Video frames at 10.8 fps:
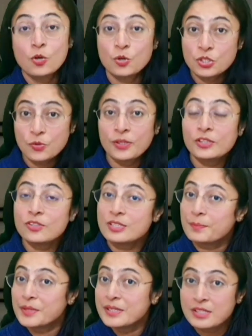कुछ लोगों के तो
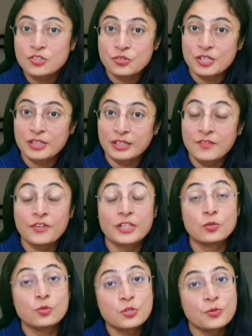सपने सच हो जाते हैं वहीं
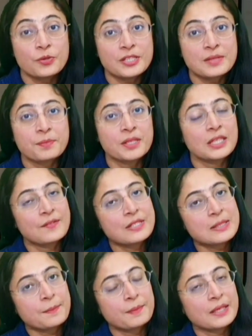कुछ लोगों के सपने केवल
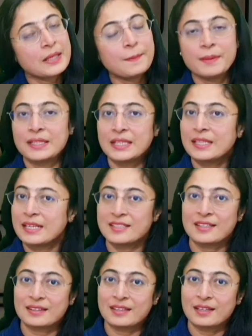सपने ही बन के रह
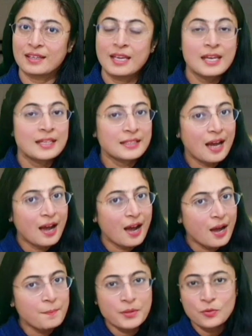जाते हैं क्या
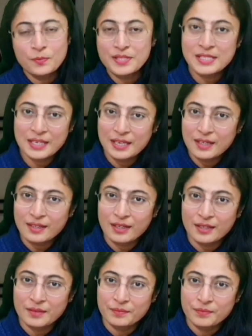आप भी उनमें से एक
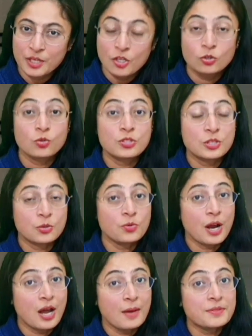हैं तो जरूर
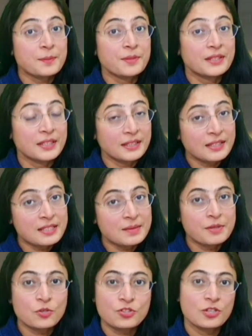आप सपने देखते समय
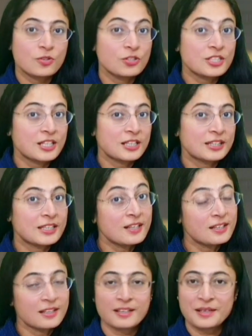कुछ ना कुछ गलतियां
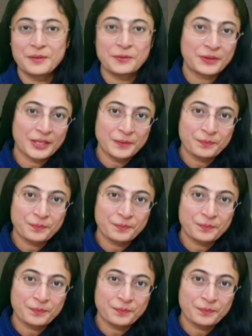कर रहे होंगे